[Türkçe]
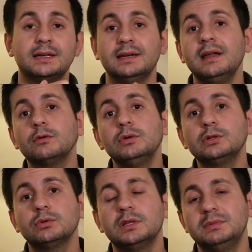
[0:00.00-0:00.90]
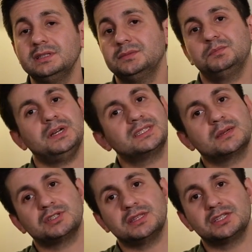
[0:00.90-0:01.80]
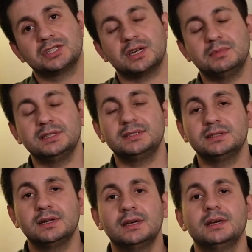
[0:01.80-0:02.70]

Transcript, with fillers: Renal kolik de olabilir, başka bir şey de çıkabilir.